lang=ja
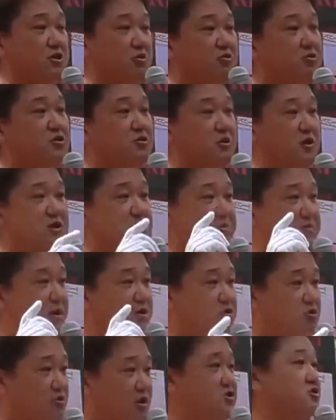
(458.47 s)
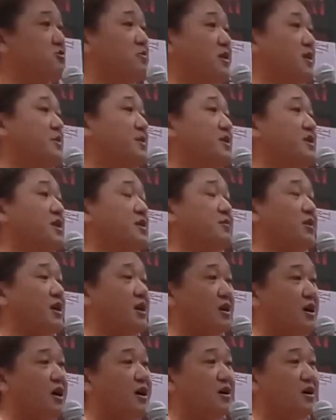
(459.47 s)
日本人は一番詳しく学ばなければ
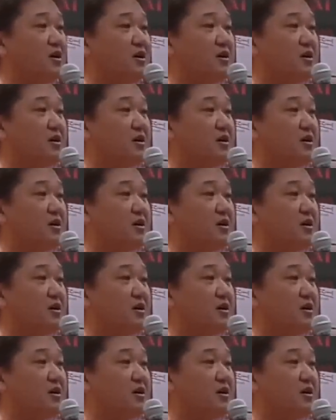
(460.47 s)
いけない。